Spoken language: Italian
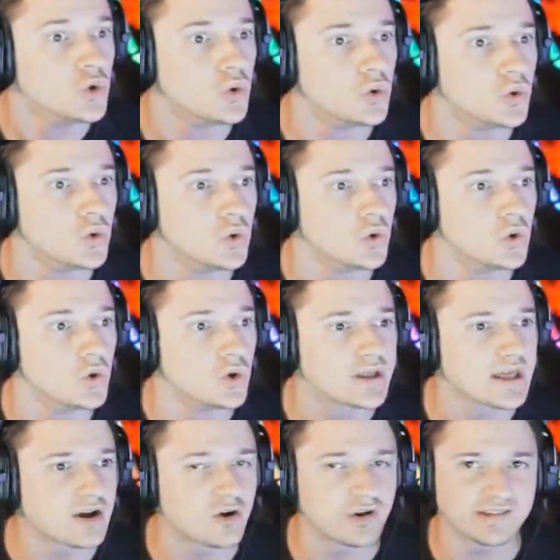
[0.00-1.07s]
Uh,
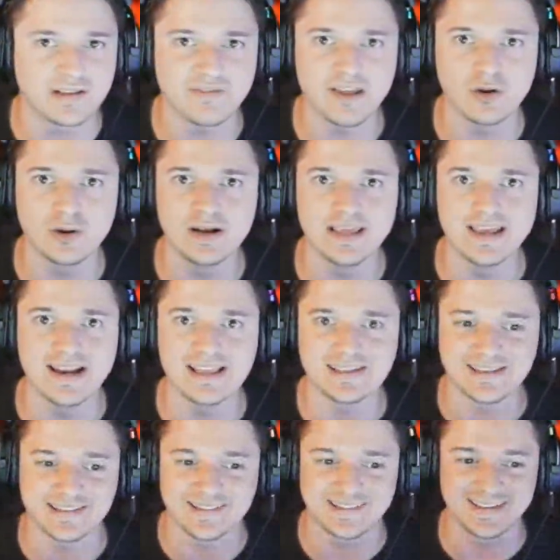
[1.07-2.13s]
che cosa vedo lì in alto a